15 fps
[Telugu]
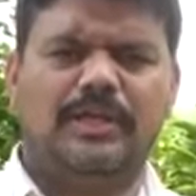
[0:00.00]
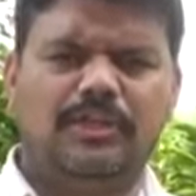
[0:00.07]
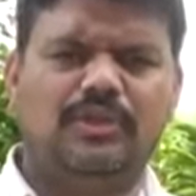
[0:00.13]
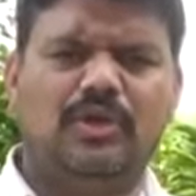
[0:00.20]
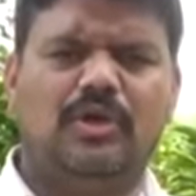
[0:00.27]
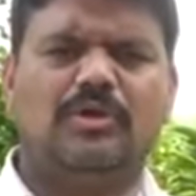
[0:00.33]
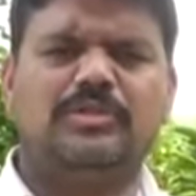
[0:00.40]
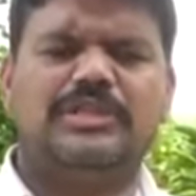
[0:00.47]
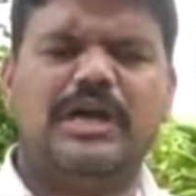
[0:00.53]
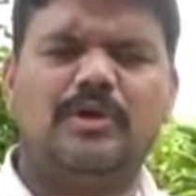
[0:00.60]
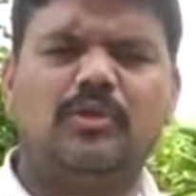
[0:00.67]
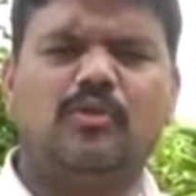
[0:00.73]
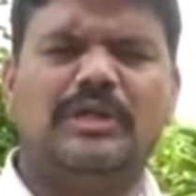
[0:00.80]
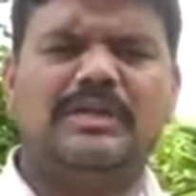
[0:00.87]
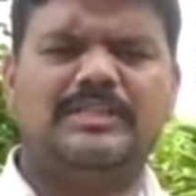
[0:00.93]
ఎంతో
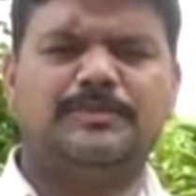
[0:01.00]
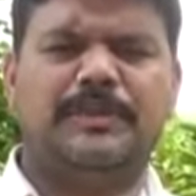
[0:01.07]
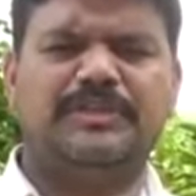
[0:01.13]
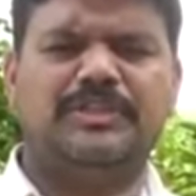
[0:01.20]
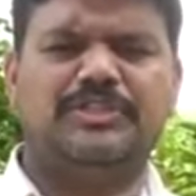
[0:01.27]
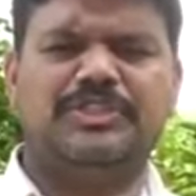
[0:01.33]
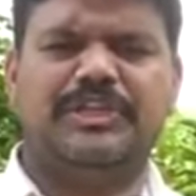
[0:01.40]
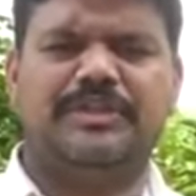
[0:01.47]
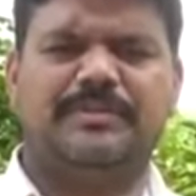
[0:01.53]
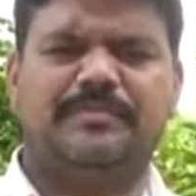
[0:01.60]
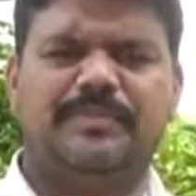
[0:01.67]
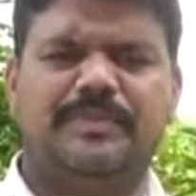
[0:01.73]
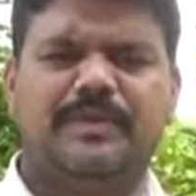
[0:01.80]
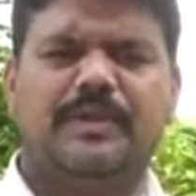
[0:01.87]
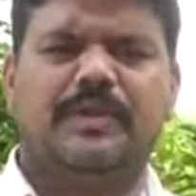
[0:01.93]
సానుకూలంగా స్పందించి
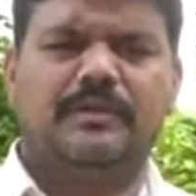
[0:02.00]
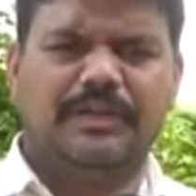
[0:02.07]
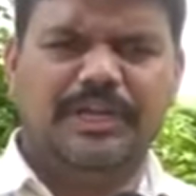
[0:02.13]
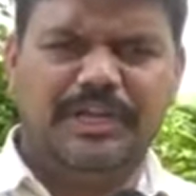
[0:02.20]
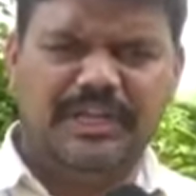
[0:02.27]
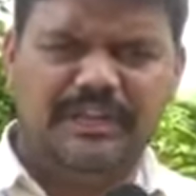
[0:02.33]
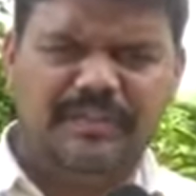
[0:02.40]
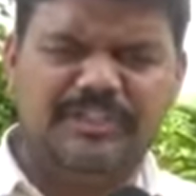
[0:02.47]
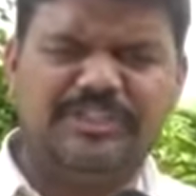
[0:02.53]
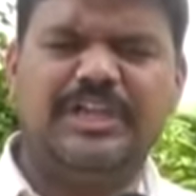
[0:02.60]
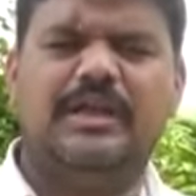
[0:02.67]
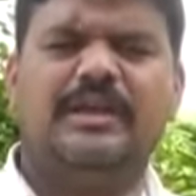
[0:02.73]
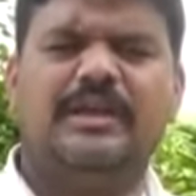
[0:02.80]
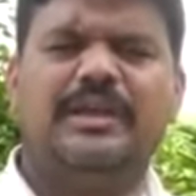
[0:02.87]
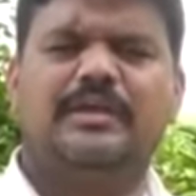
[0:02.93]
నేను ఈ
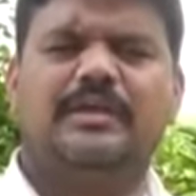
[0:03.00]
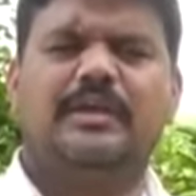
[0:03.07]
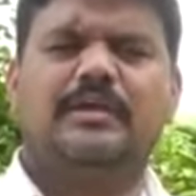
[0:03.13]
విషయాన్ని